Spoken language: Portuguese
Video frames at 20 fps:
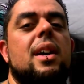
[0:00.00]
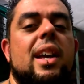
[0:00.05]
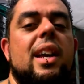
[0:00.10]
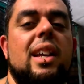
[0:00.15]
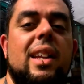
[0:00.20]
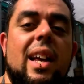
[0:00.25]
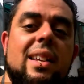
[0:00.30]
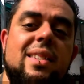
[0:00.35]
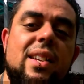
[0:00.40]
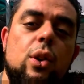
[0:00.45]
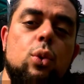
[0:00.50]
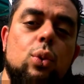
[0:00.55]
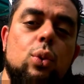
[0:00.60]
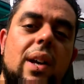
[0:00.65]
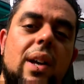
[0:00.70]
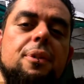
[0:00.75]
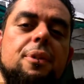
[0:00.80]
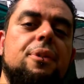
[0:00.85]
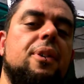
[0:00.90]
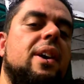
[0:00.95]
E na
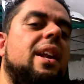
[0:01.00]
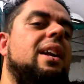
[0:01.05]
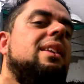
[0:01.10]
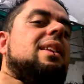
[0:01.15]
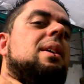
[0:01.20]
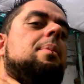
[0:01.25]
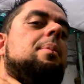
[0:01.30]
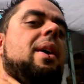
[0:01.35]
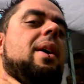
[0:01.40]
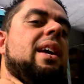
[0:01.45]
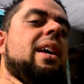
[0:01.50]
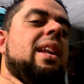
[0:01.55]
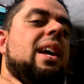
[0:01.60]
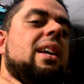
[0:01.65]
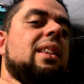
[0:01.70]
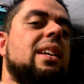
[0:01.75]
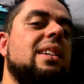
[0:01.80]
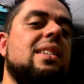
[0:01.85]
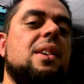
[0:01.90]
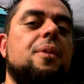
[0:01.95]
segunda-feira também, né?
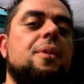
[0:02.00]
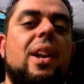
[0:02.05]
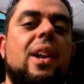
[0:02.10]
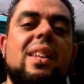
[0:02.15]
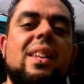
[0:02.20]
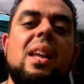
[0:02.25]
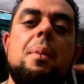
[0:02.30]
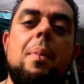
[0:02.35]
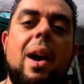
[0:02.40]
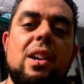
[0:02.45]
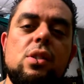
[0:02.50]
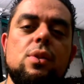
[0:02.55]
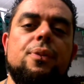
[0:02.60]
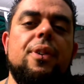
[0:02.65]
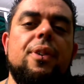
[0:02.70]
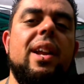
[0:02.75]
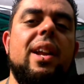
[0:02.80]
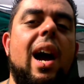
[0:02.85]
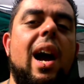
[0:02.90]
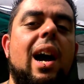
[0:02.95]
Terça-feira tem mais um
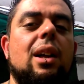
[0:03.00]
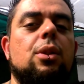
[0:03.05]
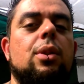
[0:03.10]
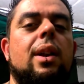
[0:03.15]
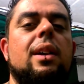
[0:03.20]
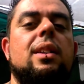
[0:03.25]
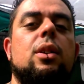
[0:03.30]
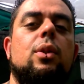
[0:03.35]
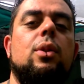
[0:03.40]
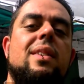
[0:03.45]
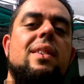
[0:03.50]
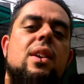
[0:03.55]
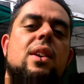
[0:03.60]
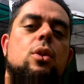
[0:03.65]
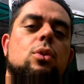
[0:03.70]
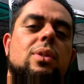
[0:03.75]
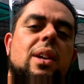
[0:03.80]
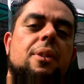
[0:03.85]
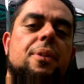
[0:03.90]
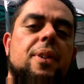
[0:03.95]
feriado, né? Então na
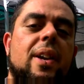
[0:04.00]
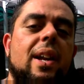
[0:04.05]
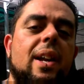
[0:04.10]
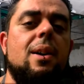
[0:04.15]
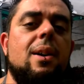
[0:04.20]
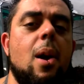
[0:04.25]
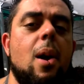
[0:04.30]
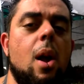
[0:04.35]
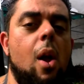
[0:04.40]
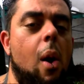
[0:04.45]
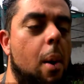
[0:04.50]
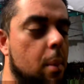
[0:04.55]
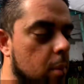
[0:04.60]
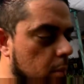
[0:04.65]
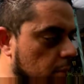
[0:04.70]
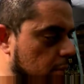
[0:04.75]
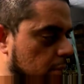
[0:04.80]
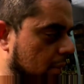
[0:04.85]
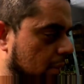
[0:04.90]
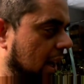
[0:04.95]
segunda-feira
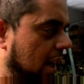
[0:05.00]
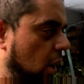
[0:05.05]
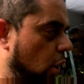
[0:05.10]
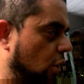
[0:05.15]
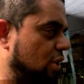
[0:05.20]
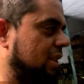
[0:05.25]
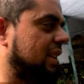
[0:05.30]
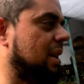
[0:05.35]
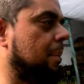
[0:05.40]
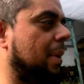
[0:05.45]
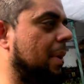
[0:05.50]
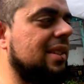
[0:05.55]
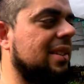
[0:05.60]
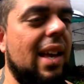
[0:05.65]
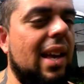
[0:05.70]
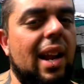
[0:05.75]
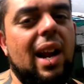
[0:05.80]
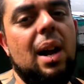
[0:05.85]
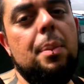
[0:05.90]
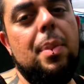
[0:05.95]
a loja também
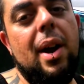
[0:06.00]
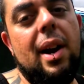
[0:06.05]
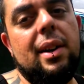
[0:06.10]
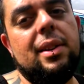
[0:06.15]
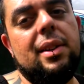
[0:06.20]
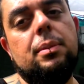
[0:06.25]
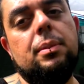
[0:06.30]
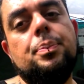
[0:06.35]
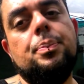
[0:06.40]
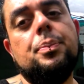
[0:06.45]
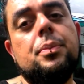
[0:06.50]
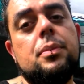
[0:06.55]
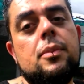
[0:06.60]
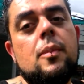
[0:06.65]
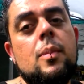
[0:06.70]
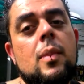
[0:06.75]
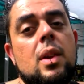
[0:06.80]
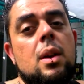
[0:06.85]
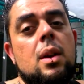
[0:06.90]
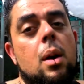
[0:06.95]
estará aberta.
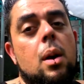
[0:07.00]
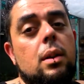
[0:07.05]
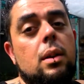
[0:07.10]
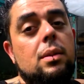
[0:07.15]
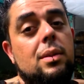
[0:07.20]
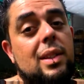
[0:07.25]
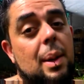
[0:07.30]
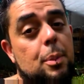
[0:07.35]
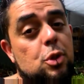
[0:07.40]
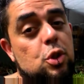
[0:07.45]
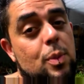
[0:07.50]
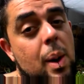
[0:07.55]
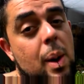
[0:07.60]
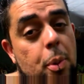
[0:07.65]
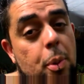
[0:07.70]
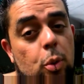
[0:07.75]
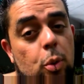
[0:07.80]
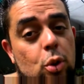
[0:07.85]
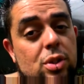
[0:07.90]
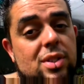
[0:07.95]
Temos uma
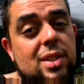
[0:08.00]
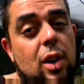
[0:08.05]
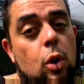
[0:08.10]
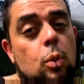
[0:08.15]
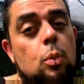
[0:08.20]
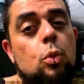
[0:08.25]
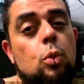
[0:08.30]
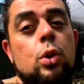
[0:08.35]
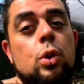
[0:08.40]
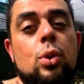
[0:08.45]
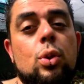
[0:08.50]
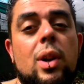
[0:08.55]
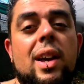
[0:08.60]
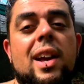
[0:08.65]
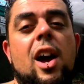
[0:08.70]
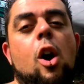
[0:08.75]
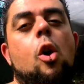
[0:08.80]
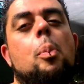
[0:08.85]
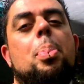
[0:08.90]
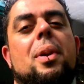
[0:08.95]
promoção muito
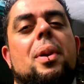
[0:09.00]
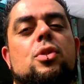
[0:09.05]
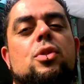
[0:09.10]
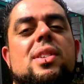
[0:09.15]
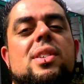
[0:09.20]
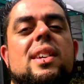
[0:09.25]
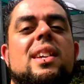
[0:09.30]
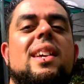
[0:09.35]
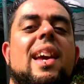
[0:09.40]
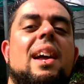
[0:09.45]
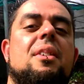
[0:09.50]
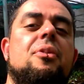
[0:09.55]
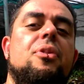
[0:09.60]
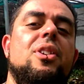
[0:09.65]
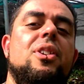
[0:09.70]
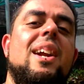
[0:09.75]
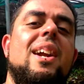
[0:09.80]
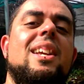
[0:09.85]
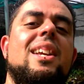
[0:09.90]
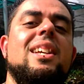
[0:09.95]
legal para você que quer
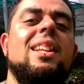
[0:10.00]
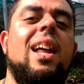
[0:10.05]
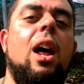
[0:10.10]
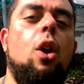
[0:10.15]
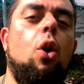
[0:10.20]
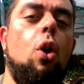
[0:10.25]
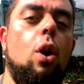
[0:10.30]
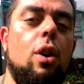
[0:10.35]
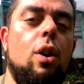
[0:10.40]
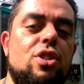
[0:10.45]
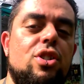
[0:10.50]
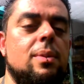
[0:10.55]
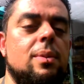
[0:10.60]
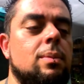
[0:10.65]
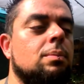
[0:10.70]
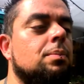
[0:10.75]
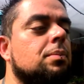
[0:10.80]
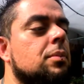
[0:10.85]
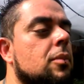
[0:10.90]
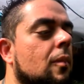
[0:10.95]
vir aqui na loja
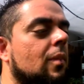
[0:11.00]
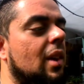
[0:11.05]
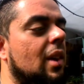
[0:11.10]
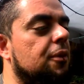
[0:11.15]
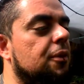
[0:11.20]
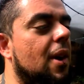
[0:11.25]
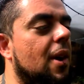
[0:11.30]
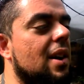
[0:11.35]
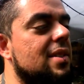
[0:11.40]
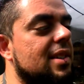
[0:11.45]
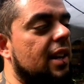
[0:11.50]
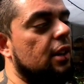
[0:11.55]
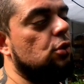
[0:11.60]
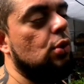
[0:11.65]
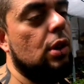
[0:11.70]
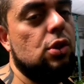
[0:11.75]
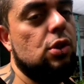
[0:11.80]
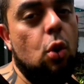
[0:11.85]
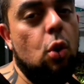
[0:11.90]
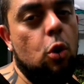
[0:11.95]
e fazer as
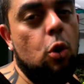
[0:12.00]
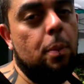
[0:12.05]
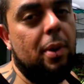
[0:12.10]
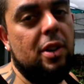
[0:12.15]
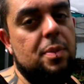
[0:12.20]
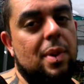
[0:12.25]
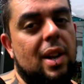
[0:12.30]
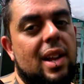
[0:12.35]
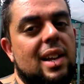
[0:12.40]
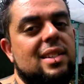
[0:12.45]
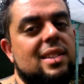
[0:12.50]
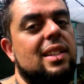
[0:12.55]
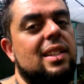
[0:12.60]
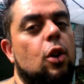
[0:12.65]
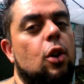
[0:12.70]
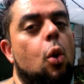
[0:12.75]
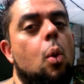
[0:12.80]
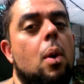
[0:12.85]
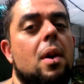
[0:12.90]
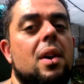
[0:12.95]
suas compras, beleza?
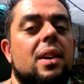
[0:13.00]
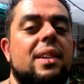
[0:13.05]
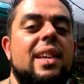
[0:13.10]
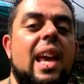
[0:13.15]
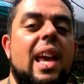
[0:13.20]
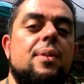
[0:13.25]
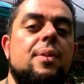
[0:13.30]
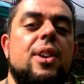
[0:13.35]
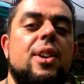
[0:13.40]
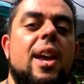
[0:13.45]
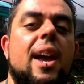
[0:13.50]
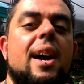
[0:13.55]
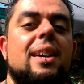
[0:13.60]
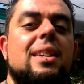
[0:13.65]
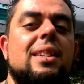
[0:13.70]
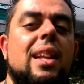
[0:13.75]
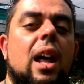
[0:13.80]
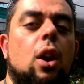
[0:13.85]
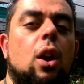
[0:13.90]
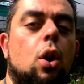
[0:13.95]
Então, quem vier aqui
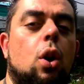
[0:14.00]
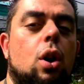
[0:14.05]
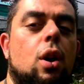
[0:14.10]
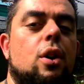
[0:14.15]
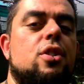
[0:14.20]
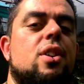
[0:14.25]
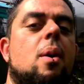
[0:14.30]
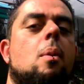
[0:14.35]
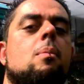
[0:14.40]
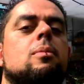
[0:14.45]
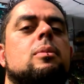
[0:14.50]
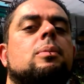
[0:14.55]
na loja